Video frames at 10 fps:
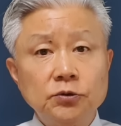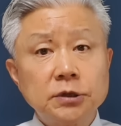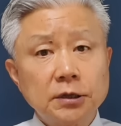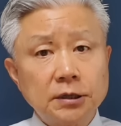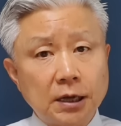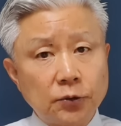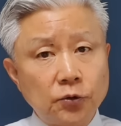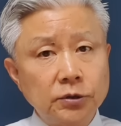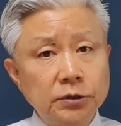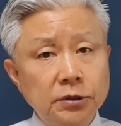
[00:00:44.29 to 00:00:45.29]
윤석열
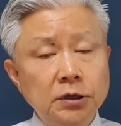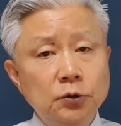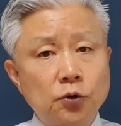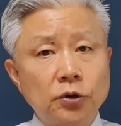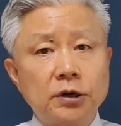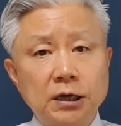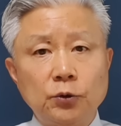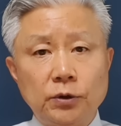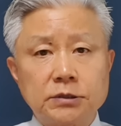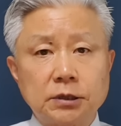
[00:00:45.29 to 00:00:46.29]
대통령을
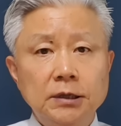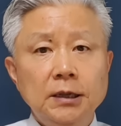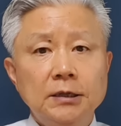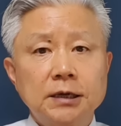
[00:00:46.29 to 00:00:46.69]
공격하기 위해서.